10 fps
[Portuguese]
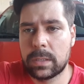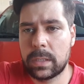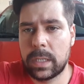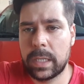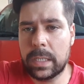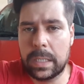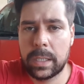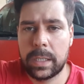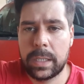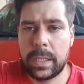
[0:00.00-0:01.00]
né?
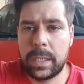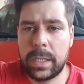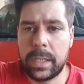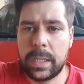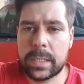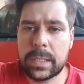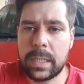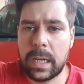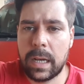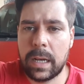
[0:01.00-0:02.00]
E
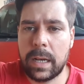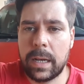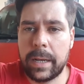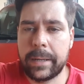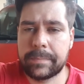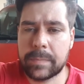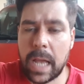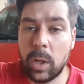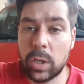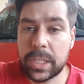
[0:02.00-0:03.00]
assim, a,
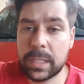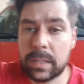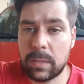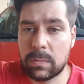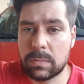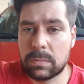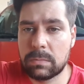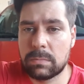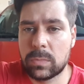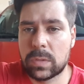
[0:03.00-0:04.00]
a loja que está no,
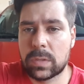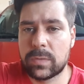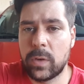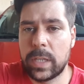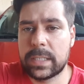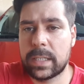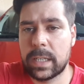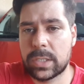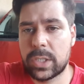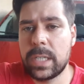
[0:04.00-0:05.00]
nos fornecendo
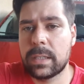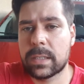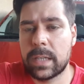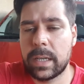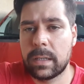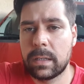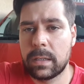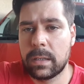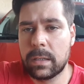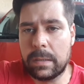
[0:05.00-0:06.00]
as tintas, né?
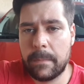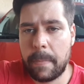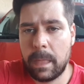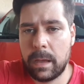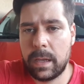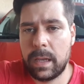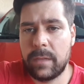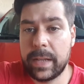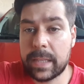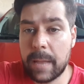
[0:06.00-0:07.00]
É,
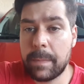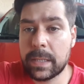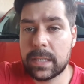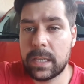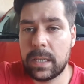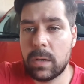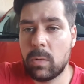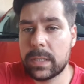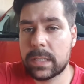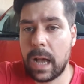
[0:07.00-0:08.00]
vai entrar em parceria
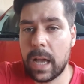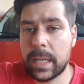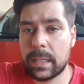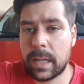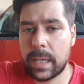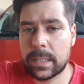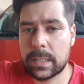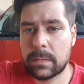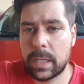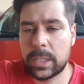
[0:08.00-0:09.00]
com esse carro aqui
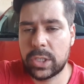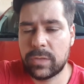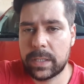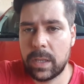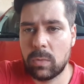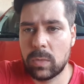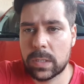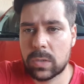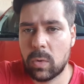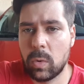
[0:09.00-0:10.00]
atrás, né? A gente vai ter
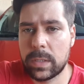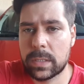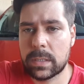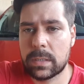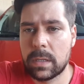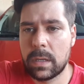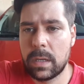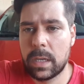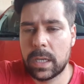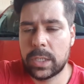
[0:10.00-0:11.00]
algumas coisas
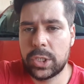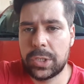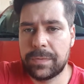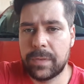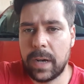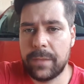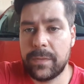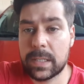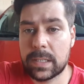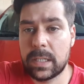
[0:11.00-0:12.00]
que a gente vai
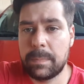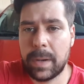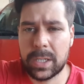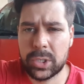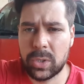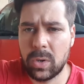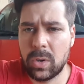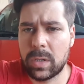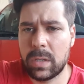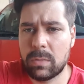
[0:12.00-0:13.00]
fazer,
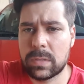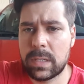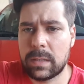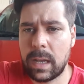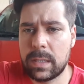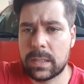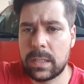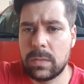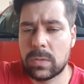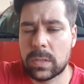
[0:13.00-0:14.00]
para-choque, alguns detalhes
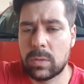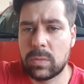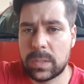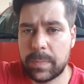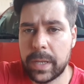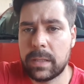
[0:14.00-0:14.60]
aí, usando o spray